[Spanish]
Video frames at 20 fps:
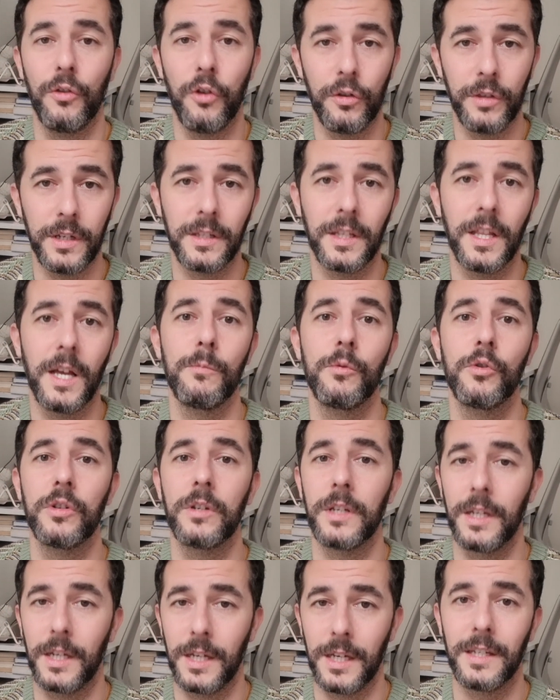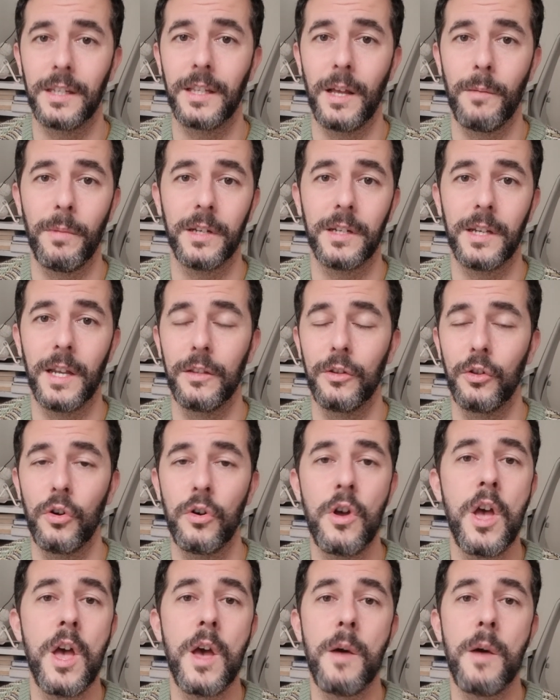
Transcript: dónde estamos y qué está pasando,